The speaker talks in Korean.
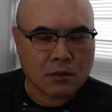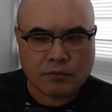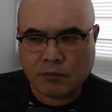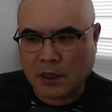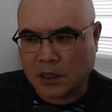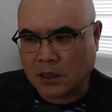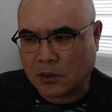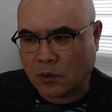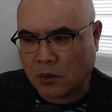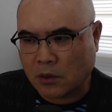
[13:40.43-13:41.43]
뿐만 아니라
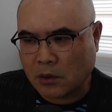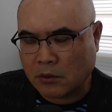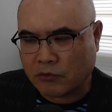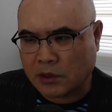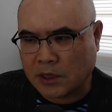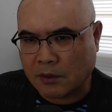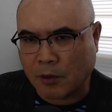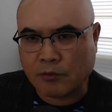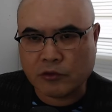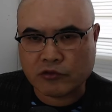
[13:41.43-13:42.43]
또 우리나라
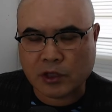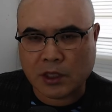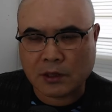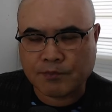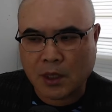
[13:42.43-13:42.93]
법률 중에